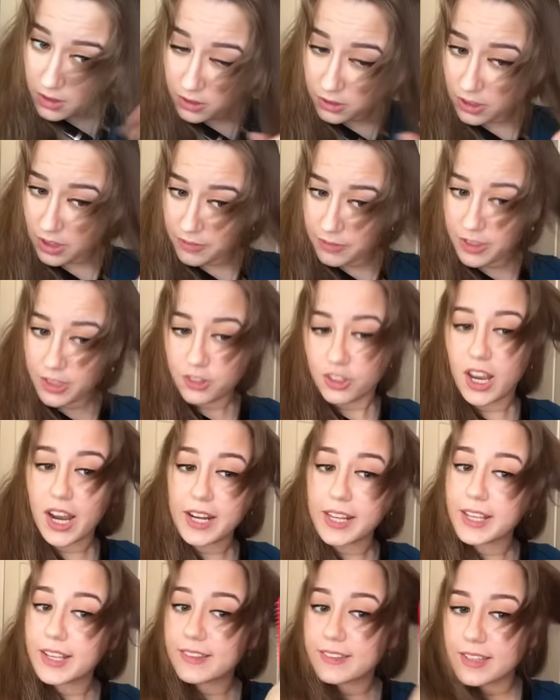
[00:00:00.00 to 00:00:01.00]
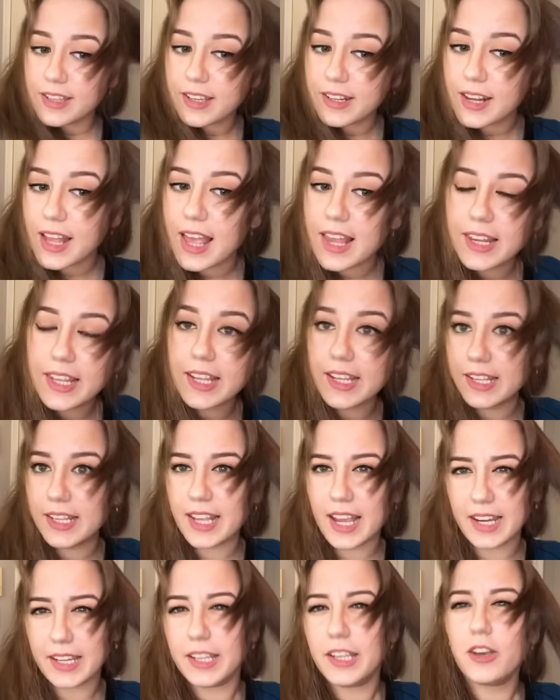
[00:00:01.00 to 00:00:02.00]
شايفين شعري كتير قليل
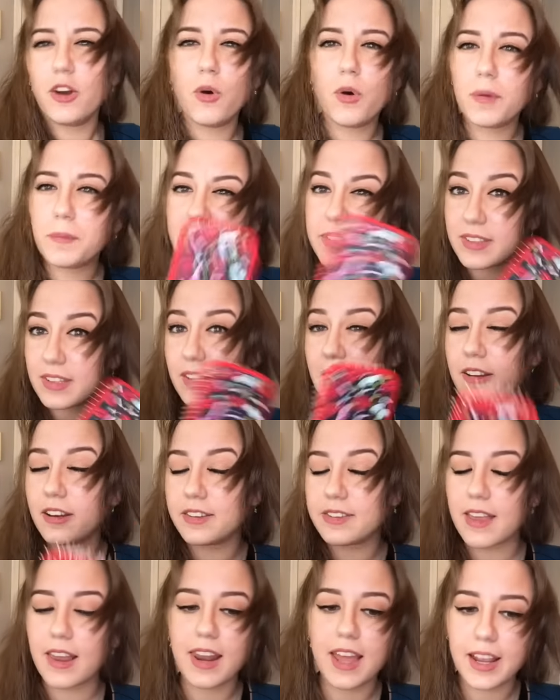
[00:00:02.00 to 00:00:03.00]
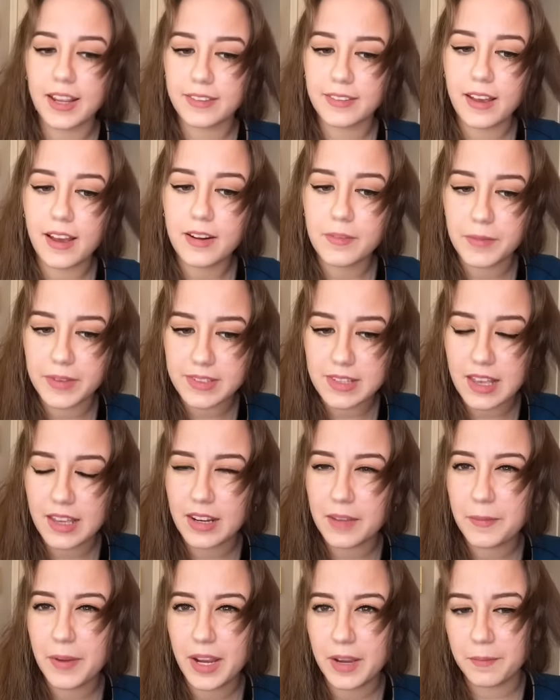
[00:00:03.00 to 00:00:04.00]
يعني هو بصير خصل اكتر بس انا
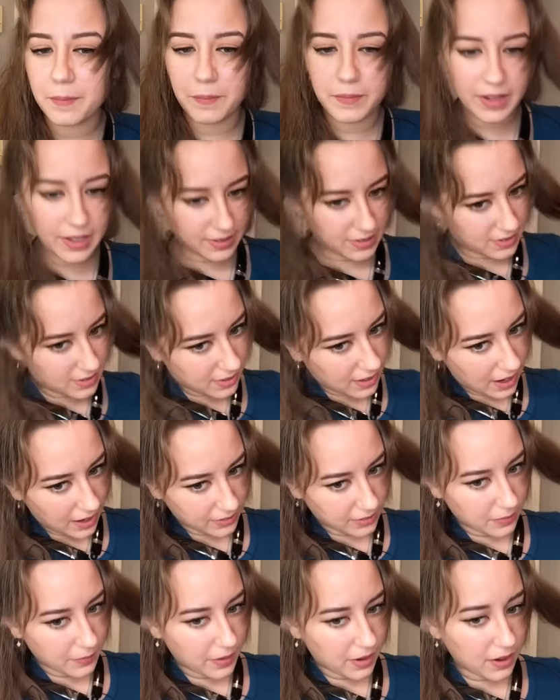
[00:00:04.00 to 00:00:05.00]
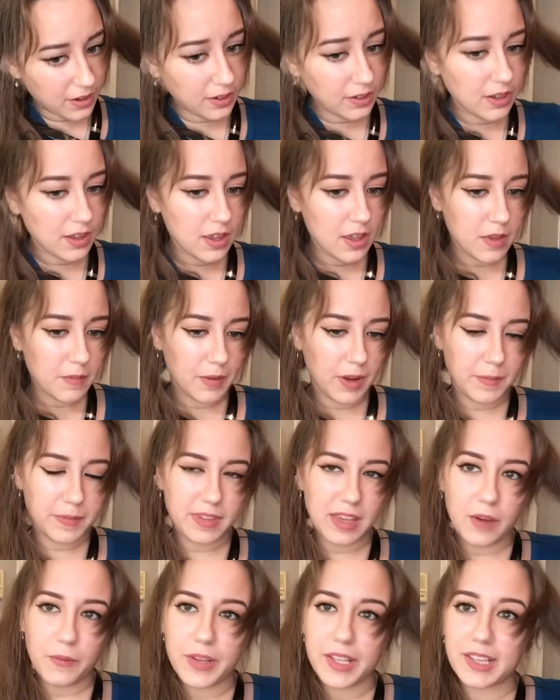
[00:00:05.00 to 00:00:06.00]
بحب للسرعه طبعا بحب
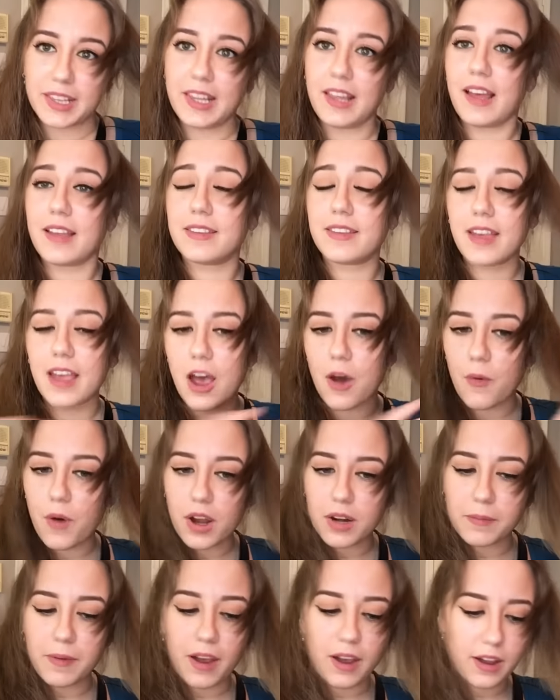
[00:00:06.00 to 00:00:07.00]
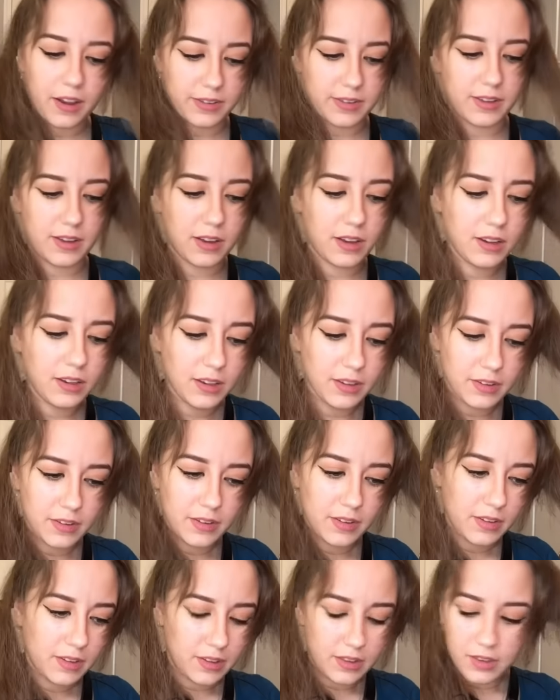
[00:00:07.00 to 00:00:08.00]
ساويه ثلاثه او اربع خصل
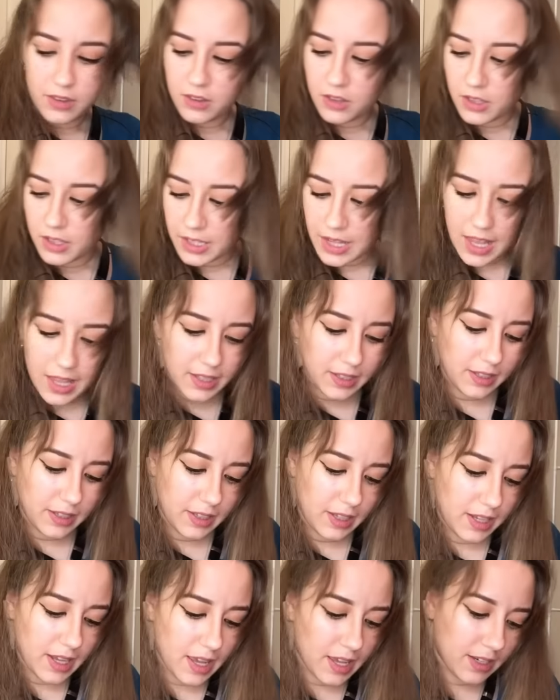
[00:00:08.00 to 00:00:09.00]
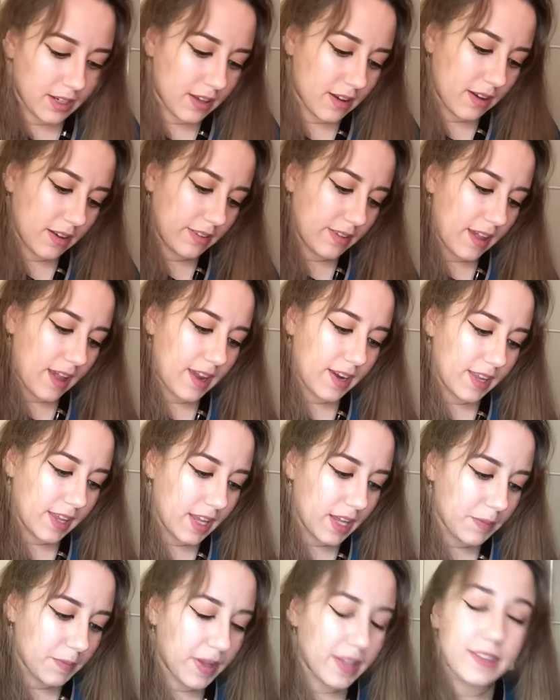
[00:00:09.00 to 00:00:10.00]
لاني انا
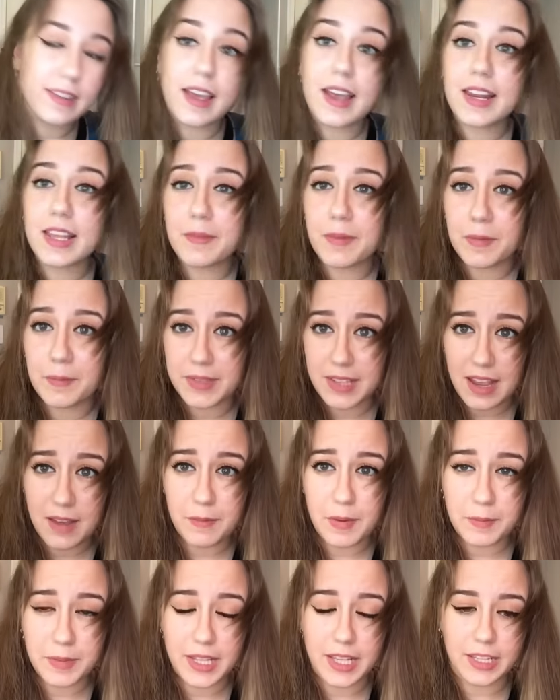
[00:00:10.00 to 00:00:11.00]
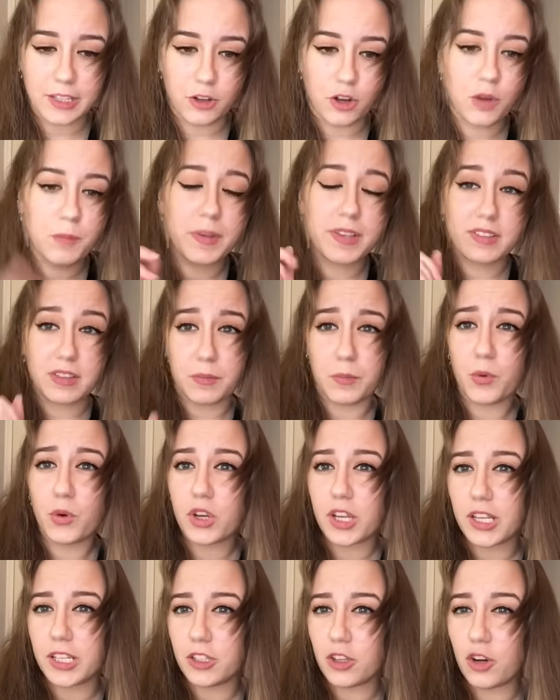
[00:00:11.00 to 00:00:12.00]
تقريبا تقريبا بتحمم كل يوم اذا مو
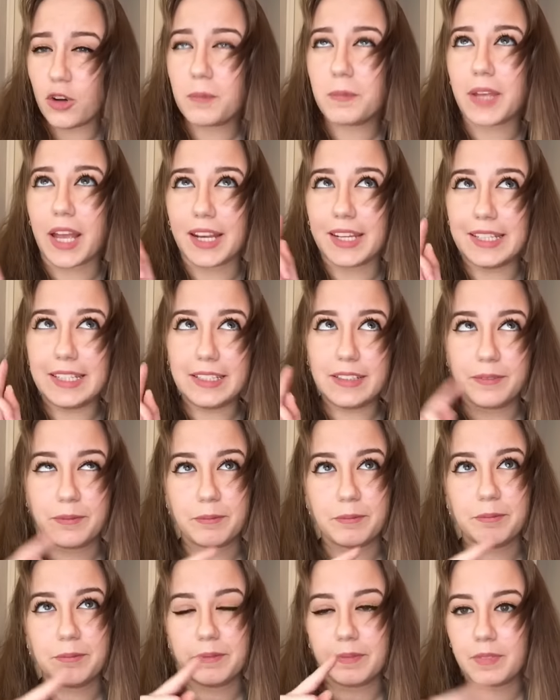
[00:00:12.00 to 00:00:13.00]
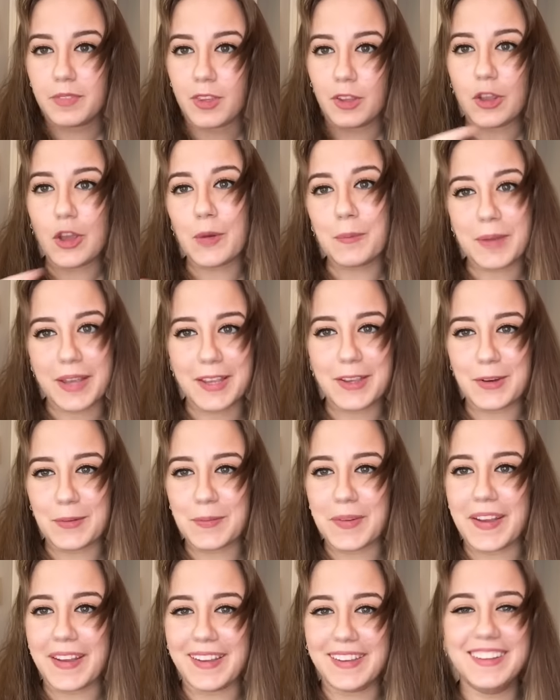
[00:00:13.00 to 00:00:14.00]
كل يوم يعني يوم اي يوم
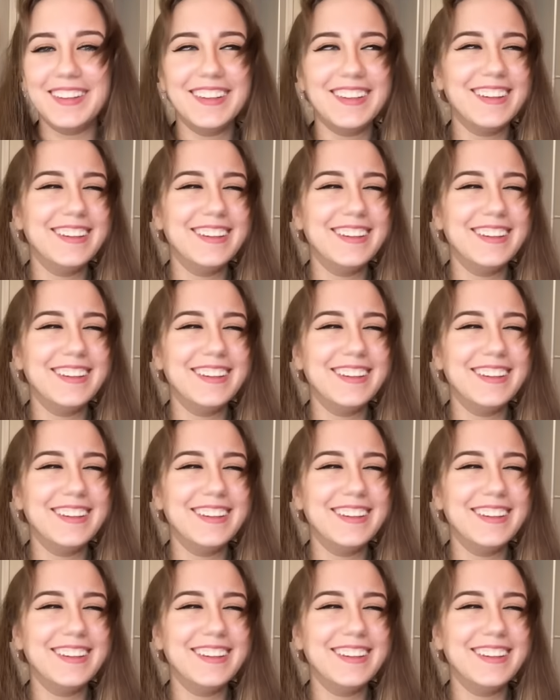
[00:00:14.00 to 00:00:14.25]
اي